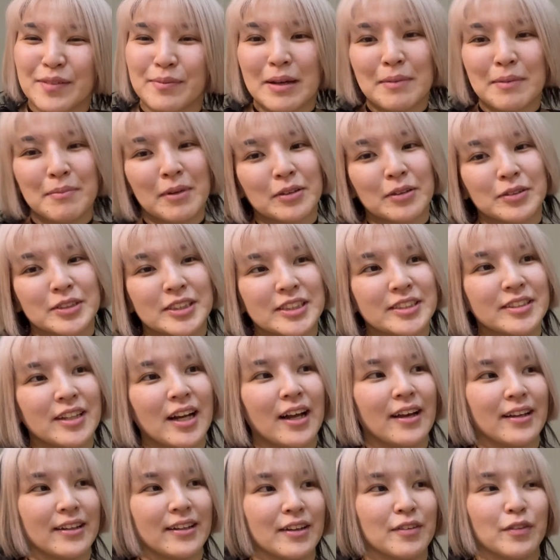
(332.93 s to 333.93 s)
まあ今5時ぐ
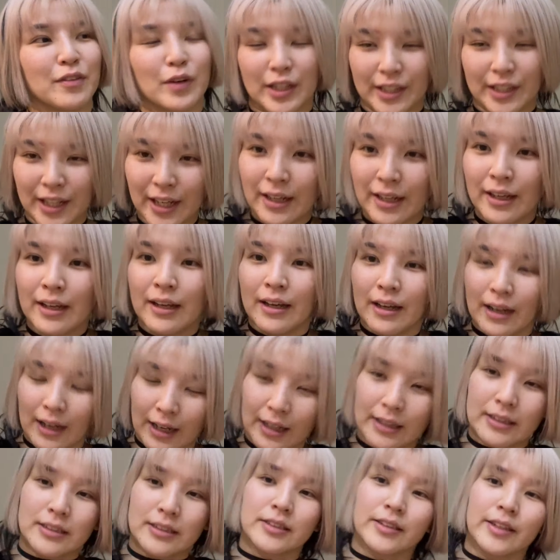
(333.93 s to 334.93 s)
らいなのかな
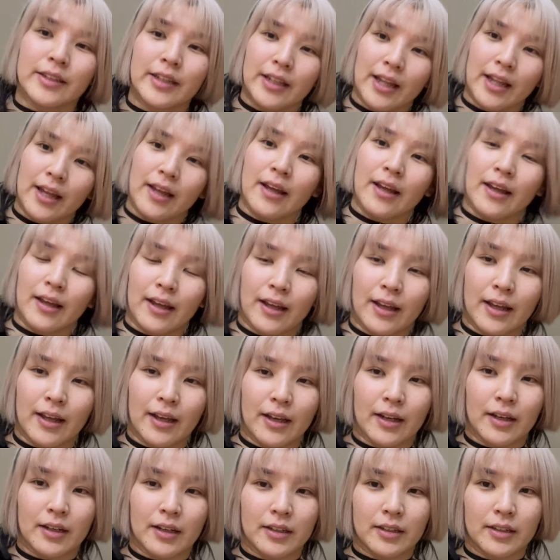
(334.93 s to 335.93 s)
はい。それで、
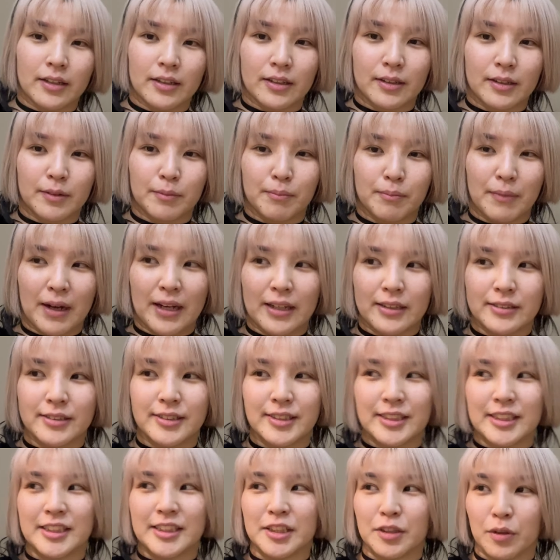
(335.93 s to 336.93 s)
えー、まあ
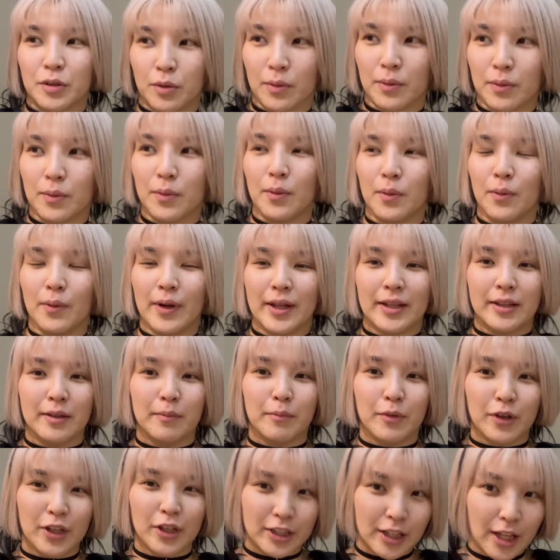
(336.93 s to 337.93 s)
7時の公演に
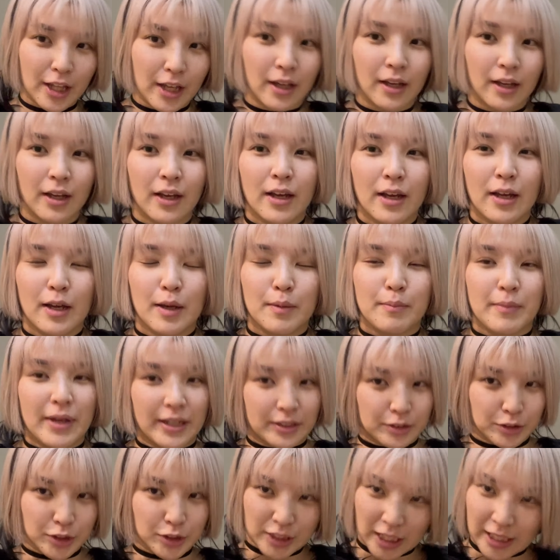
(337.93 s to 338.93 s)
向けて
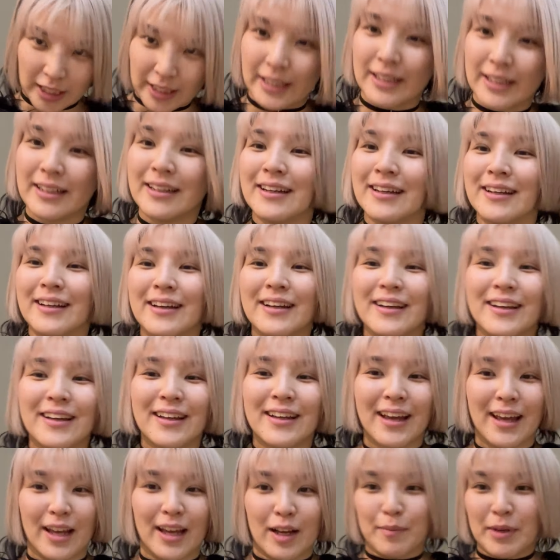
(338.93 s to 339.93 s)
メイクしたり、
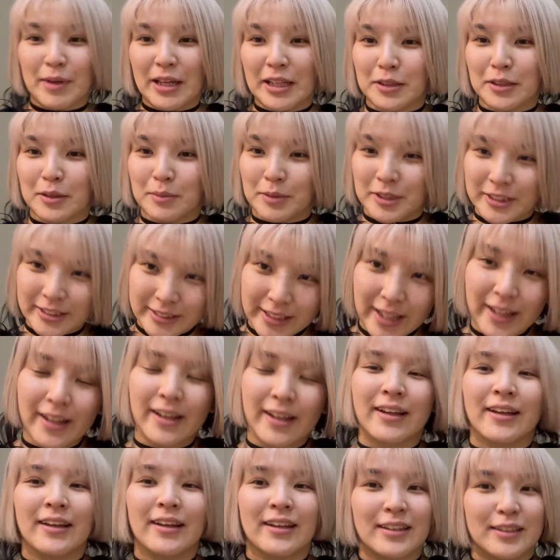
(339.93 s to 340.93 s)
ヘアメイクもして
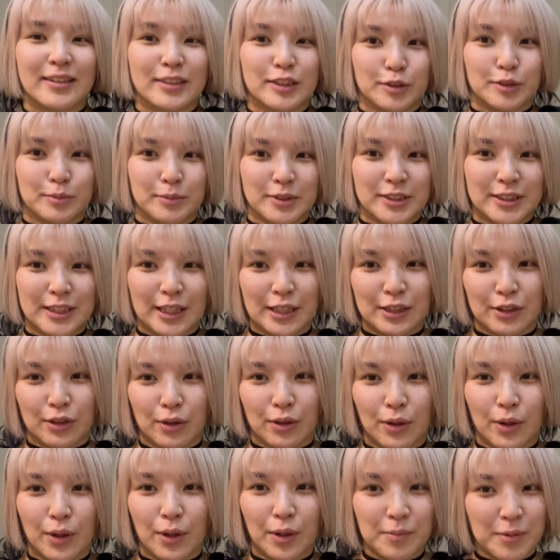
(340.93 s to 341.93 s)
準備したい
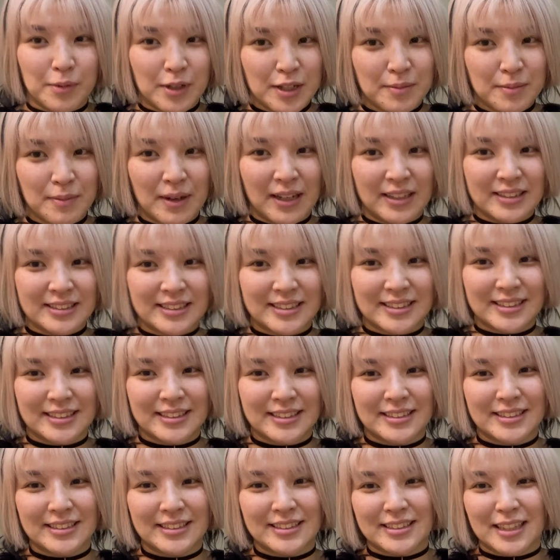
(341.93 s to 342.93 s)
と思いま
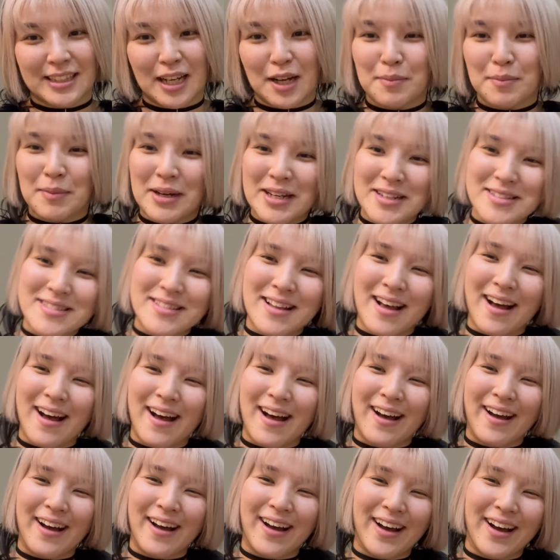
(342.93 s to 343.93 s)
す。頑張る
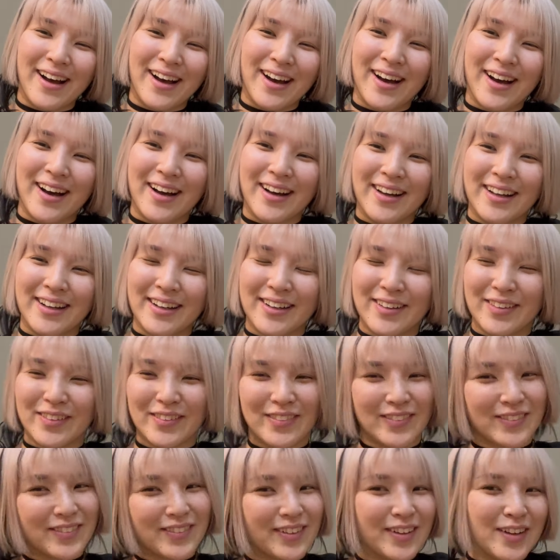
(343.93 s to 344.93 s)

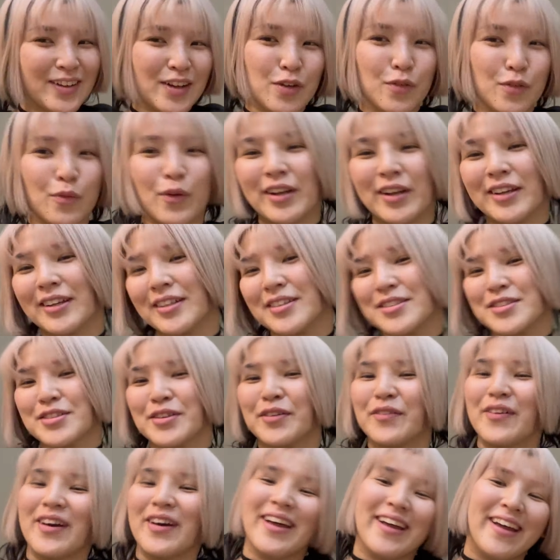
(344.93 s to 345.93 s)
ぞー !We can
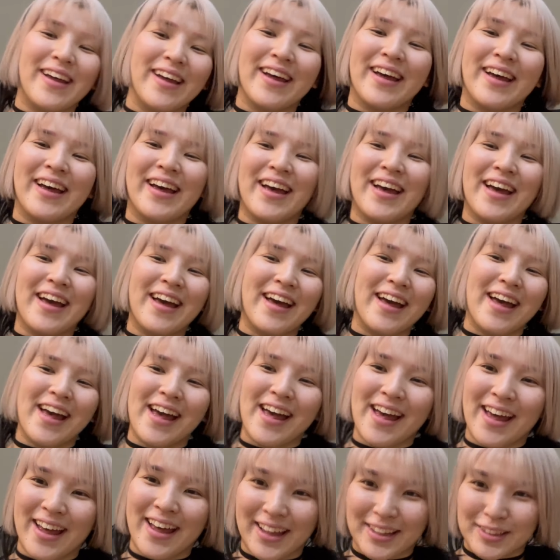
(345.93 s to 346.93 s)
do
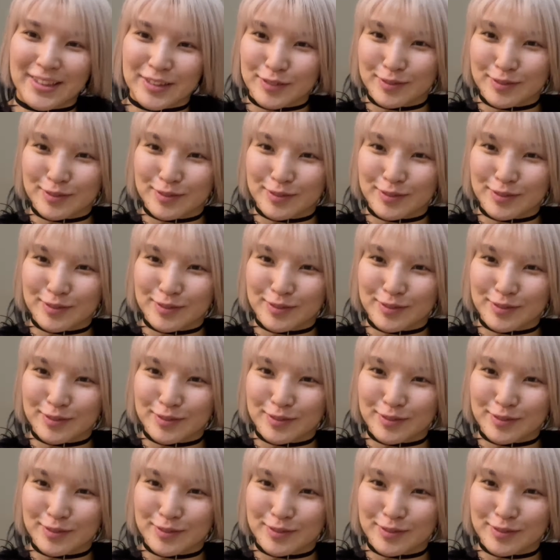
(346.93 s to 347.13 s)
it!